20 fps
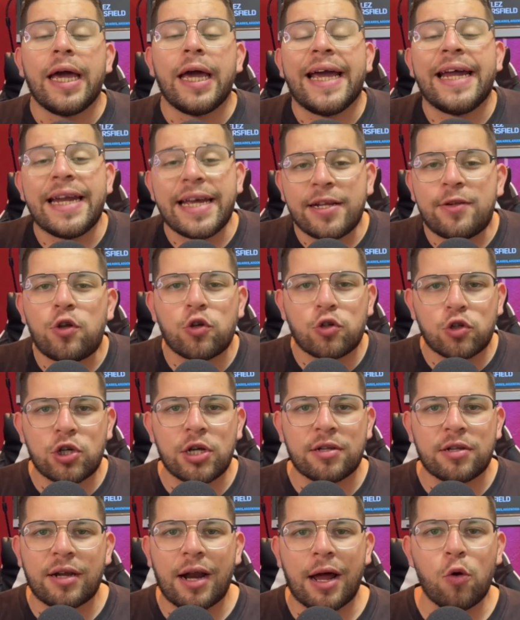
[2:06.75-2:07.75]
En esto
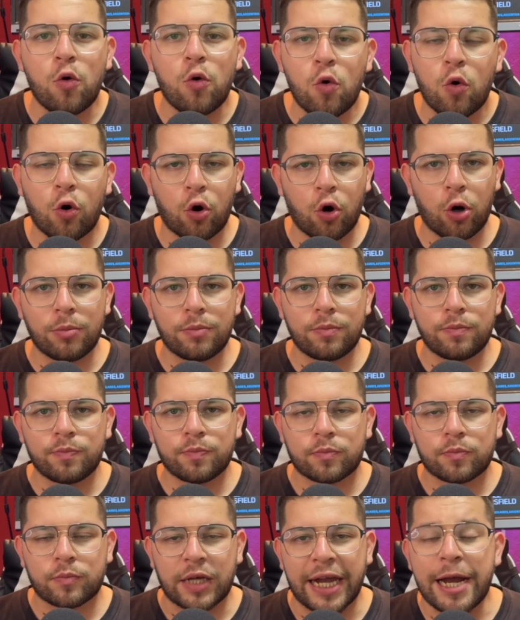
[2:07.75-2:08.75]
se tradujo
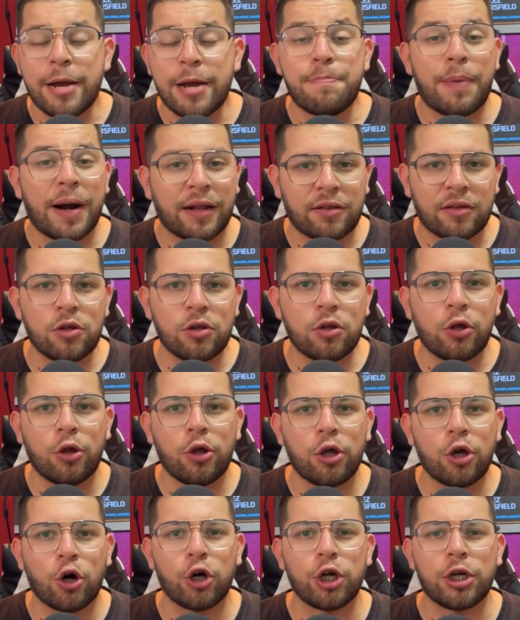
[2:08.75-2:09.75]
el partido
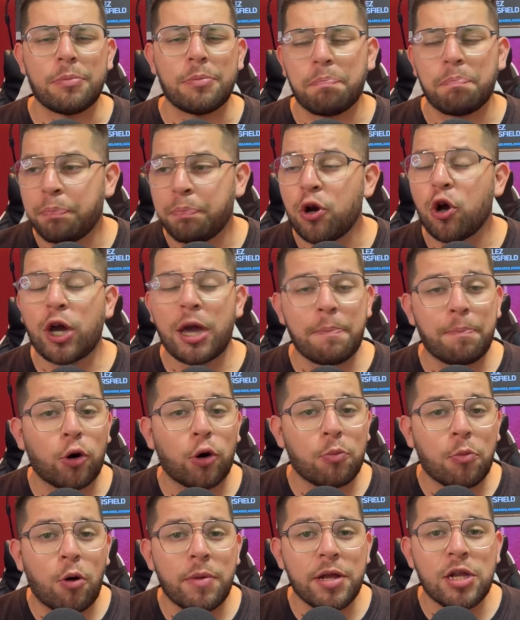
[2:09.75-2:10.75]
de hoy, pero que
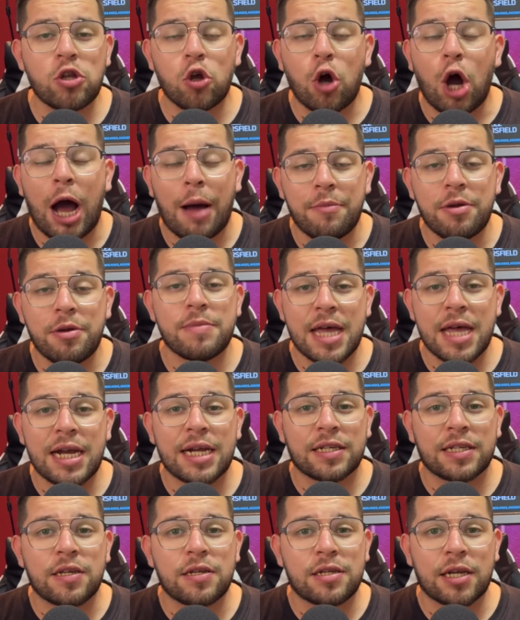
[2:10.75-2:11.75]
por momentos a mí me da
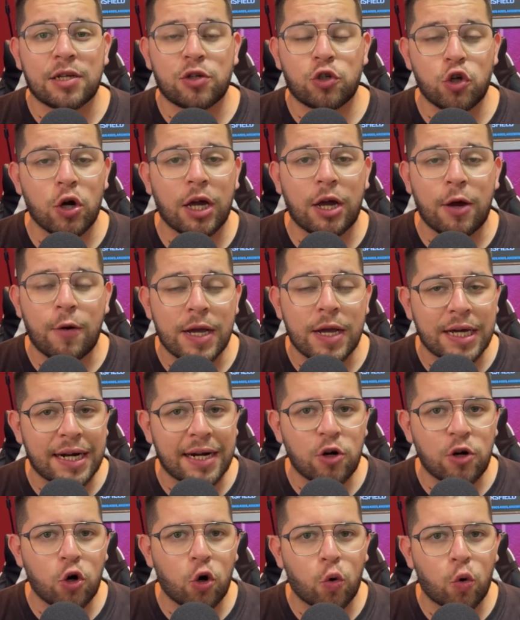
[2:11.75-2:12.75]
la sensación que
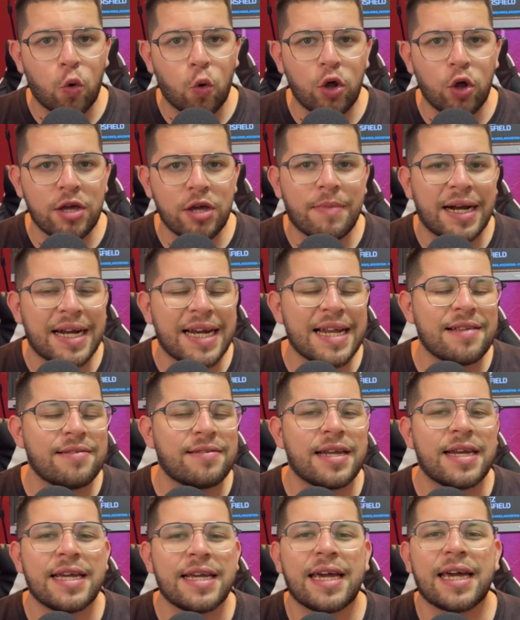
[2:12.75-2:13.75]
Belgrano lo jugó de manera
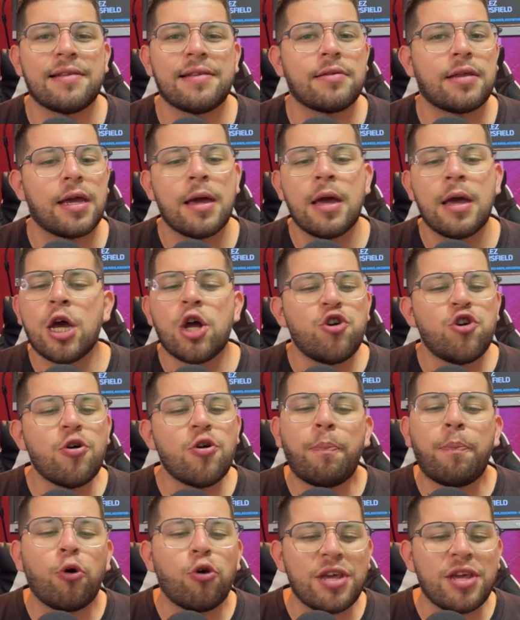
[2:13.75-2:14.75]
inteligente.
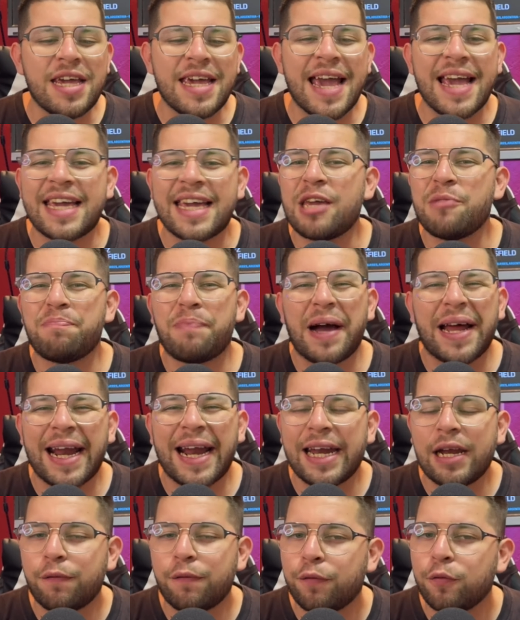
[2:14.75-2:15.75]
No podía
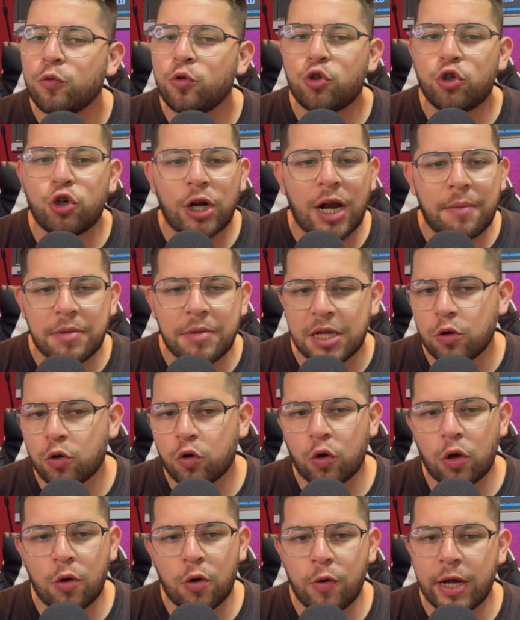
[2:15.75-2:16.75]
equiparar el
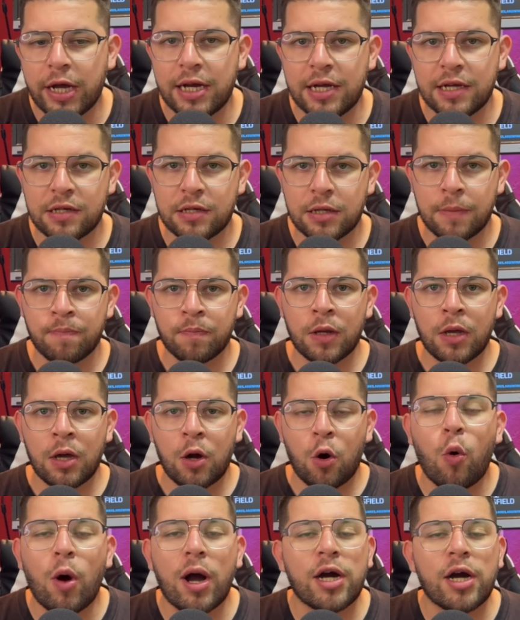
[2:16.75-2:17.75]
funcionamiento de Vélez,
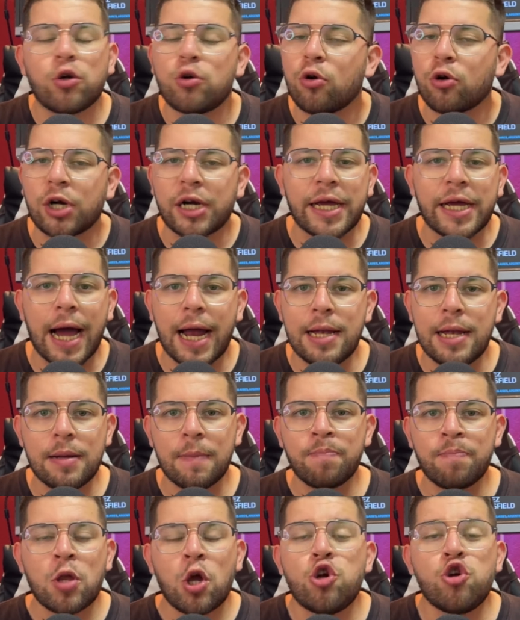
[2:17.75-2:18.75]
Juan Cruz Real,
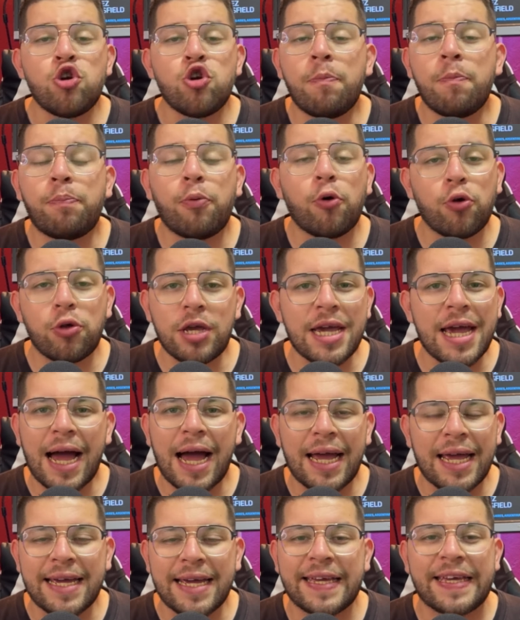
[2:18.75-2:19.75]
no
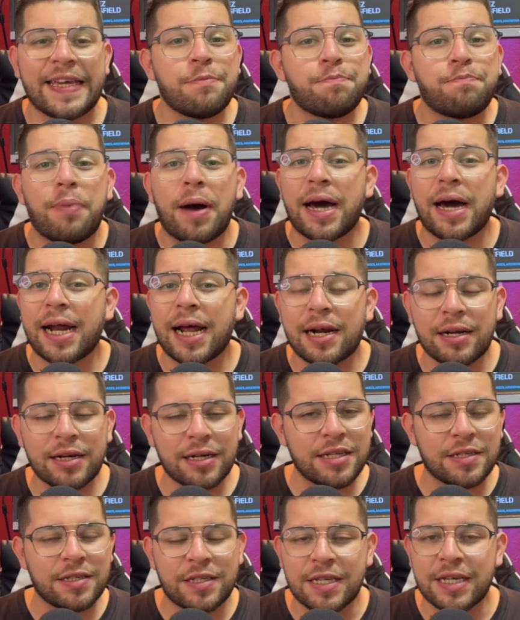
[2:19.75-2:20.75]
podía equiparar
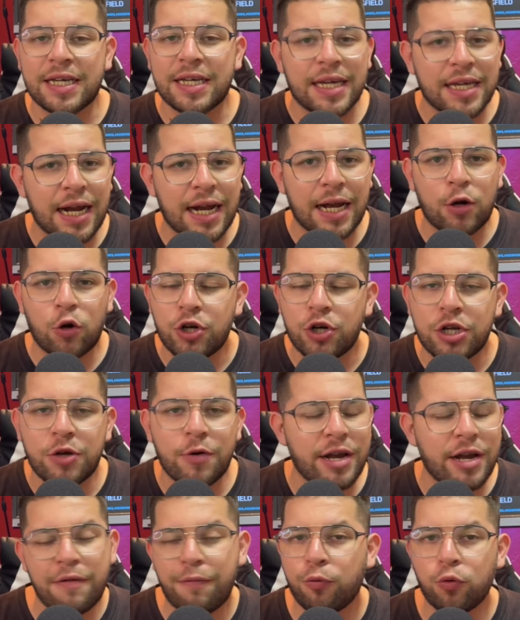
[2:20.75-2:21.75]
ni siquiera los
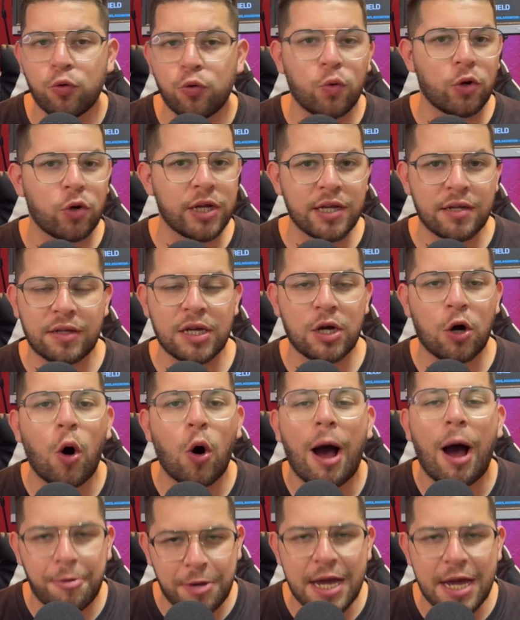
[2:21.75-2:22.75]
niveles
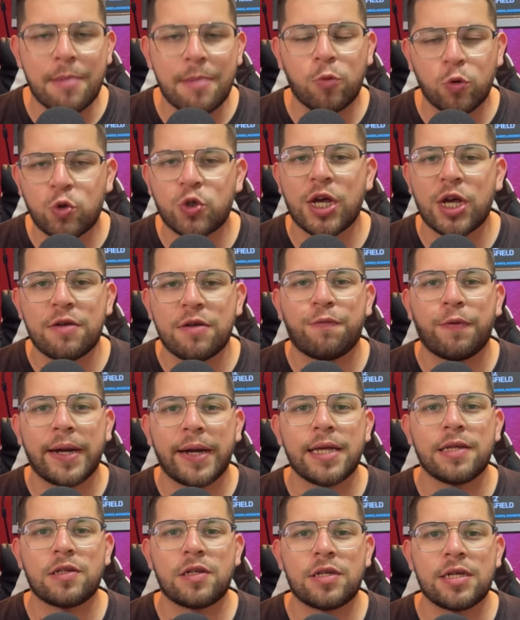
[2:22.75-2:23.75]
futbolísticos. Había mucha
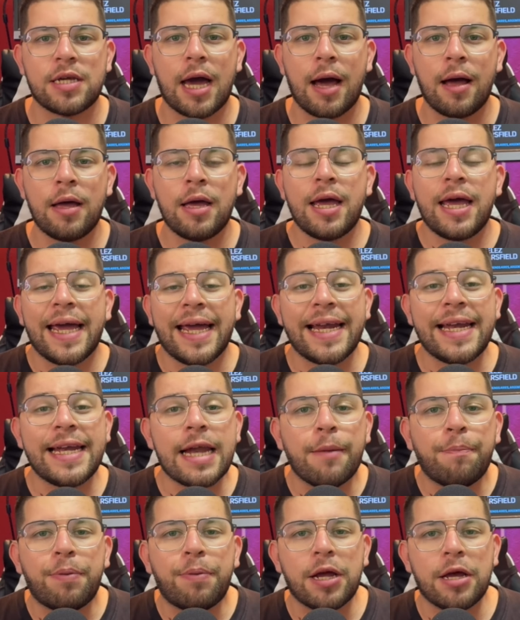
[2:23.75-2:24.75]
diferencia en
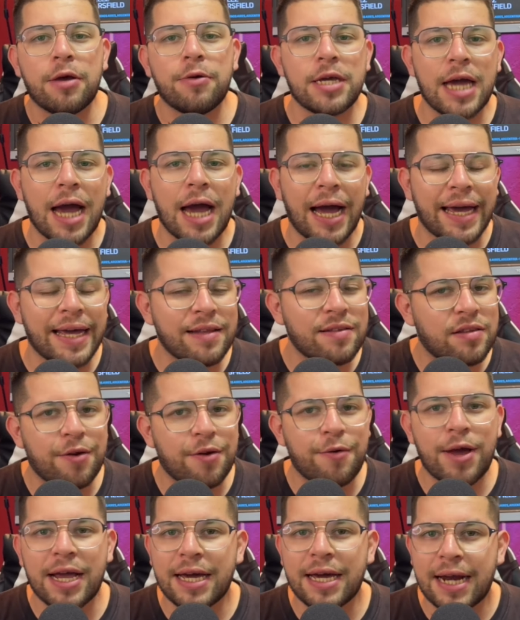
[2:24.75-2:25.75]
la previa entre
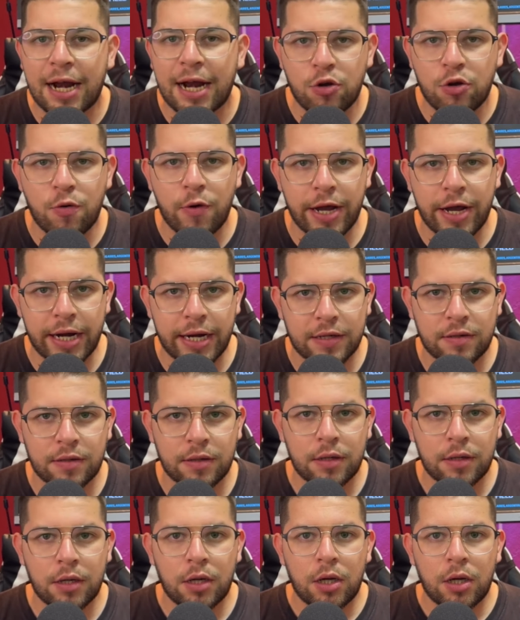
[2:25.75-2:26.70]
Belgrano y Vélez.